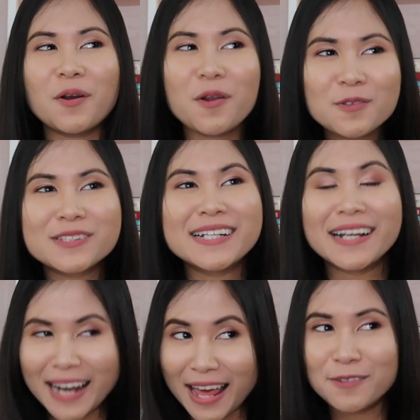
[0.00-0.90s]
ก็รู้สึก
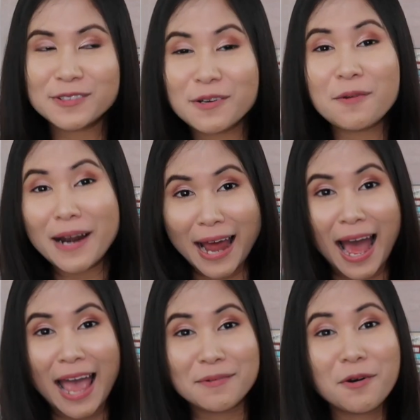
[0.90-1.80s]
แหละ รู้สึกว่ามัน
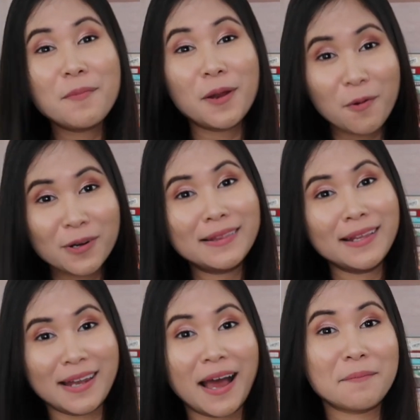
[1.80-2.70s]
อาย เพราะว่าเป็นโรคที่
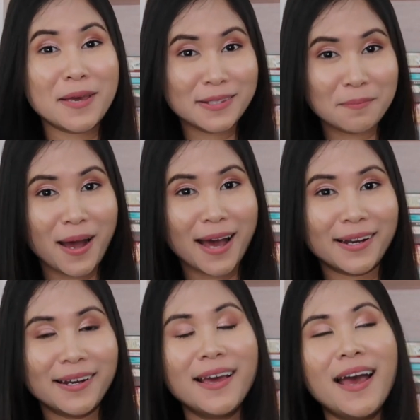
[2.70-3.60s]
ติดทางเพศสัมพั
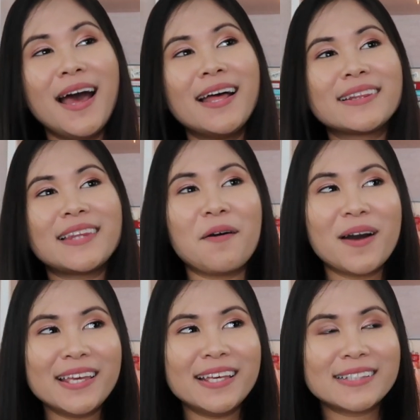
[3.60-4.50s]
นธ์ แต่
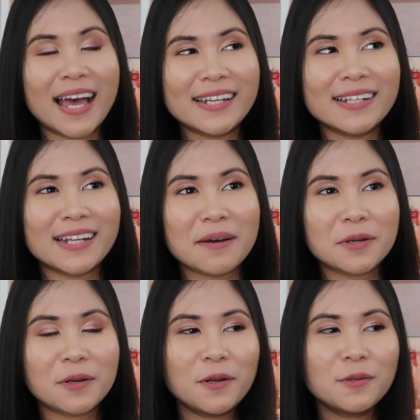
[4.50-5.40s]
ว่าอีกใจหนึ่งเนี่ย
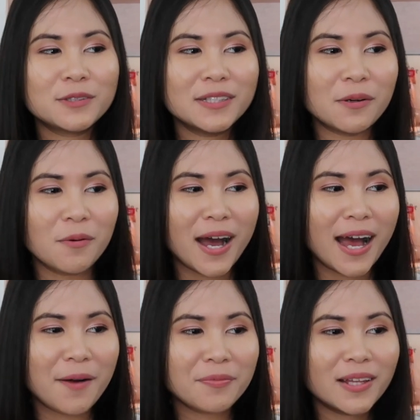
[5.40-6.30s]
มันก็รู้สึกว่า
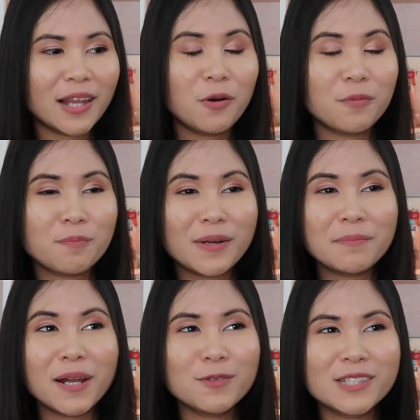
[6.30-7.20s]
เรา มัน
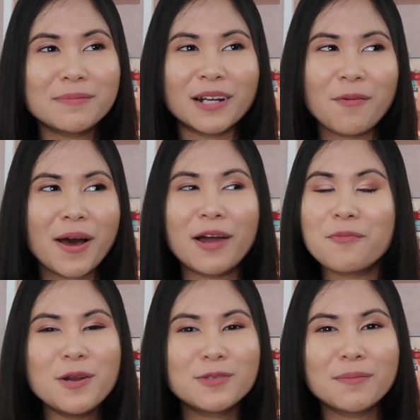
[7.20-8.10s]
มันรู้สึกเหมือนกับว่า เรา
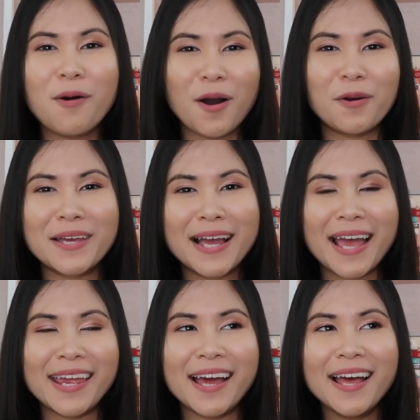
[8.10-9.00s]
ไม่รู้จะบอกเขายัง
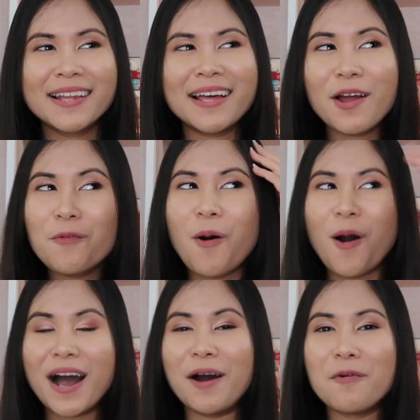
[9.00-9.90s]
ไงอะถ้าเราบอ
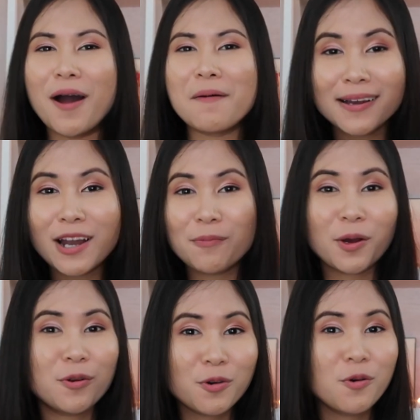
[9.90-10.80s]
กเขาอะคือเราไป
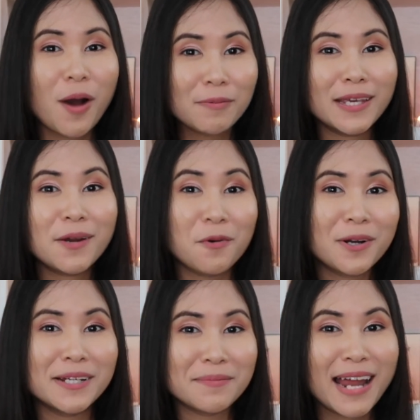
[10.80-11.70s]
ควบคุมความคิดของค
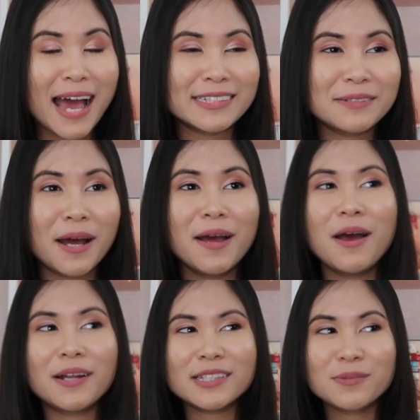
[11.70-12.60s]
นอื่นไม่ได้ใช่ปะ
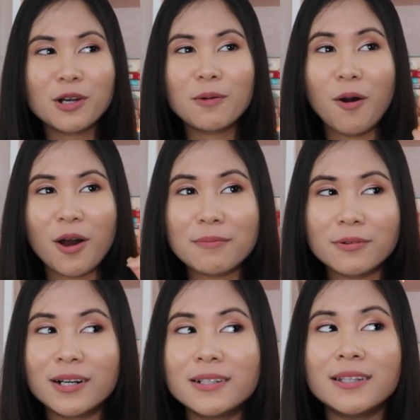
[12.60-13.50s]
ถ้าสมมติเราบอกใคร
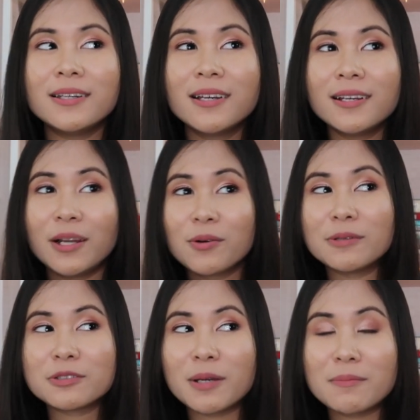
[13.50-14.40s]
ไปว่า เฮ้ยเรา
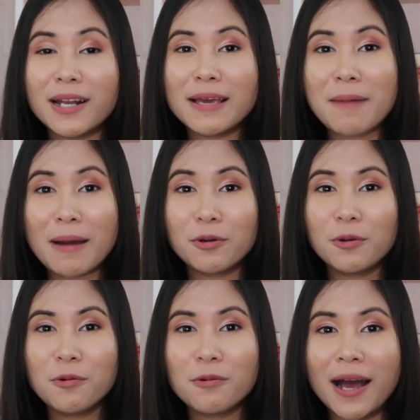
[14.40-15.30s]
เกือบจะเป็นมะเร็งปากมด
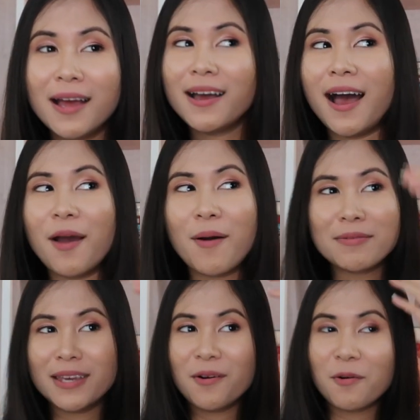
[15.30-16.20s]
ลูกอะไอควา
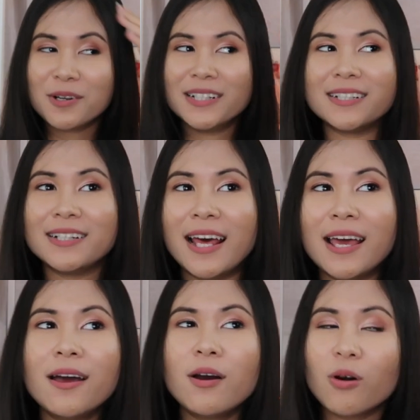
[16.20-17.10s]
มคิดของคนอื่นคืออะไร
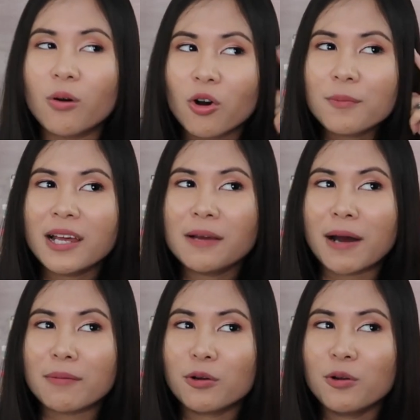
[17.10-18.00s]
โอ้มะเร็ง
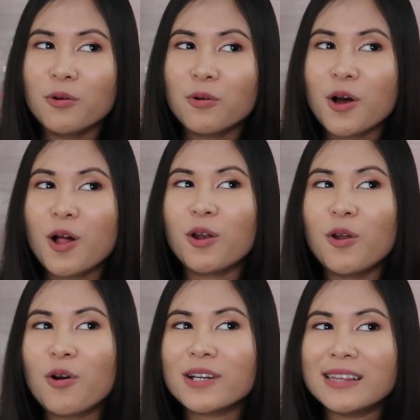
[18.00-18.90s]
ปากมดลูก
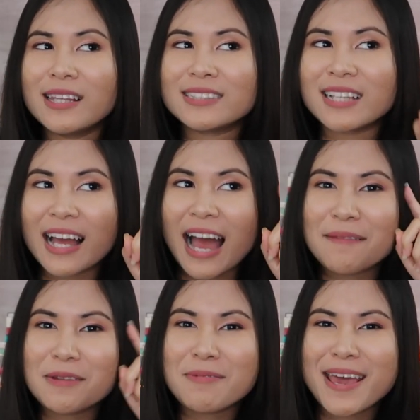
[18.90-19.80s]
โรคที่ติดจากกา
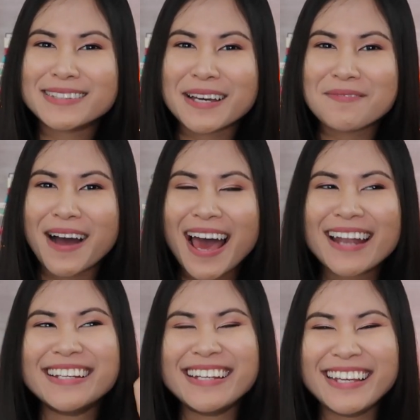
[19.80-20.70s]
รมีเพศสัมพั
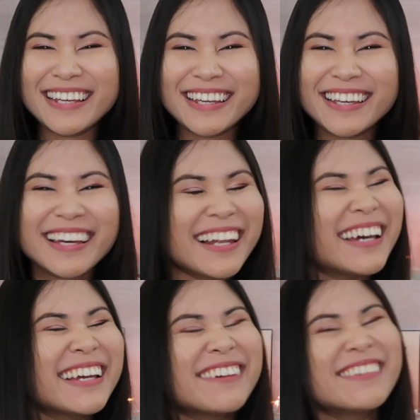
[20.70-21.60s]
นธ์ อีอะไร
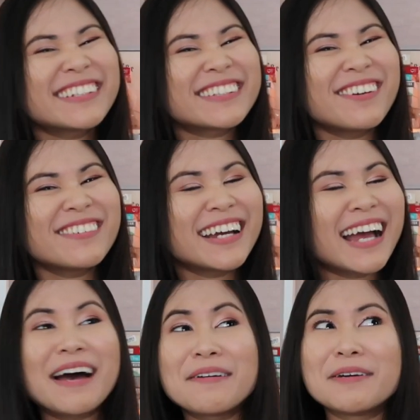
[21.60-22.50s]
เงี้ยมันจะต้องมีอา
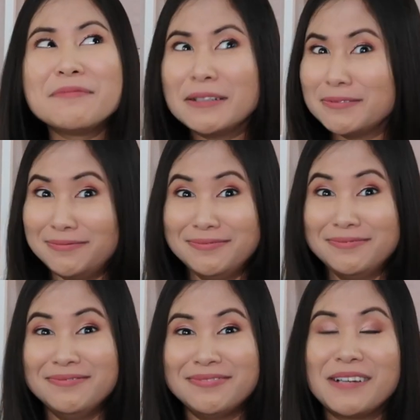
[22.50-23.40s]
การแบบ
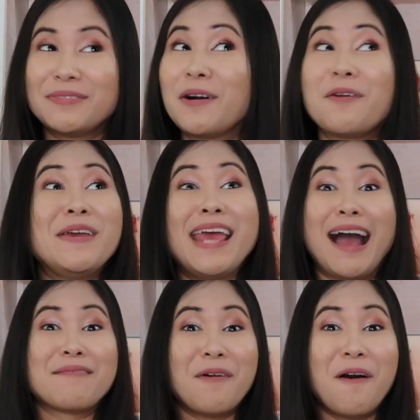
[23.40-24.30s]
แบบ เราก็ไม่อ
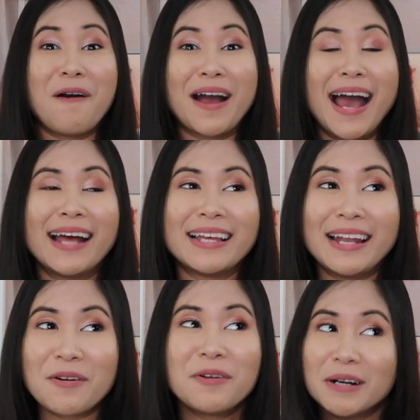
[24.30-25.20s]
ยากบอกอะ แต่
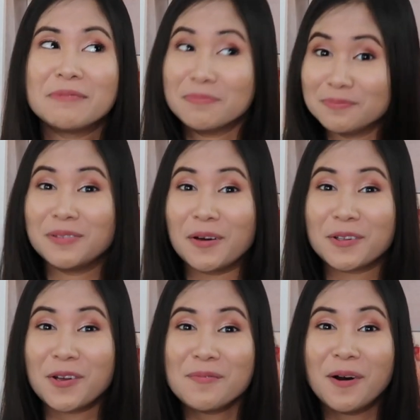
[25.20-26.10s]
เราก็แบบเรา
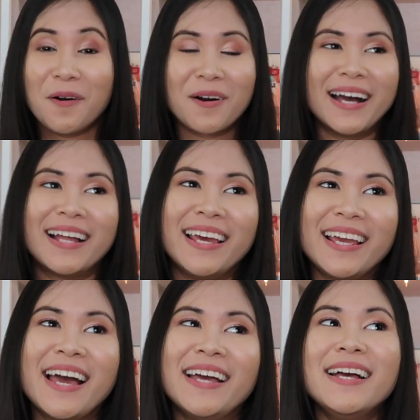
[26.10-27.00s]
ก็ต้องบอกอะอะไร
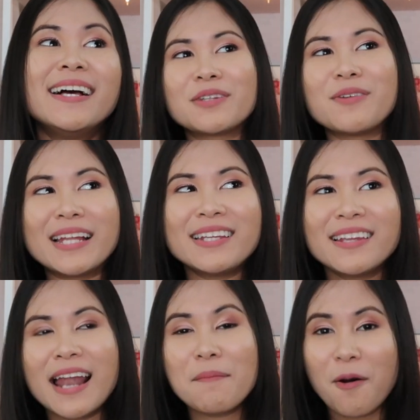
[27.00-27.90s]
เงี้ย เวลาที่
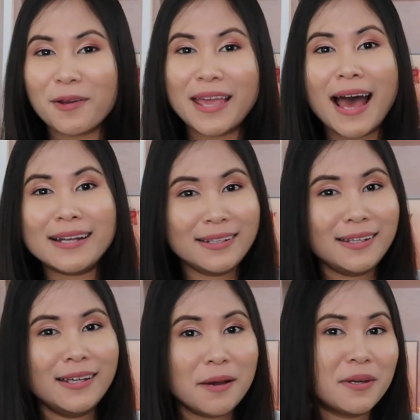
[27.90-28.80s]
ติน่าบอกญาติ
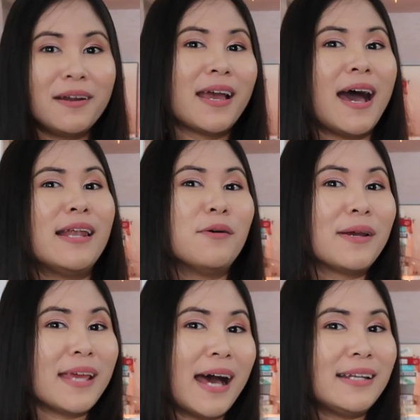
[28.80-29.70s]
ที่อเมริกาหรือ
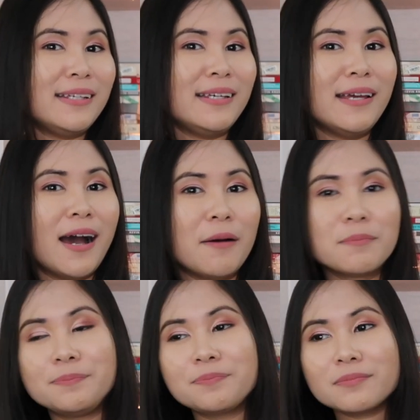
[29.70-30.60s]
ว่าญาติที่
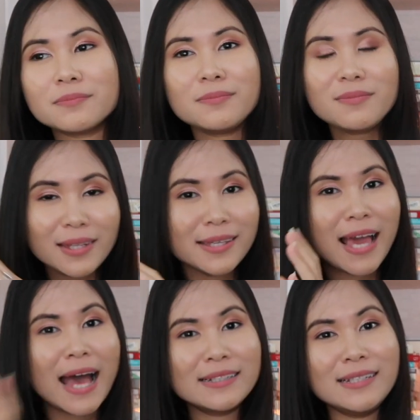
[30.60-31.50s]

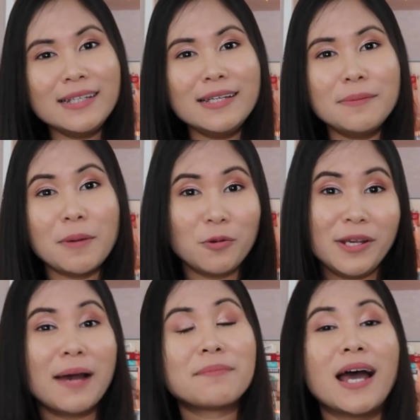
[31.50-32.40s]
ญาติที่เบล
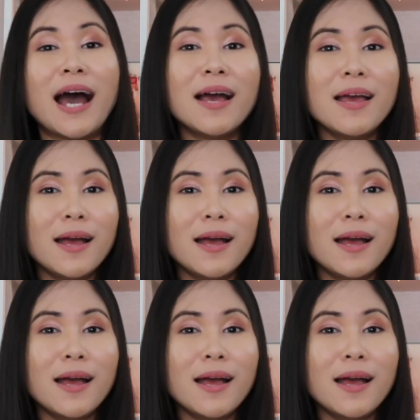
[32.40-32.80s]
เยียมนะคะ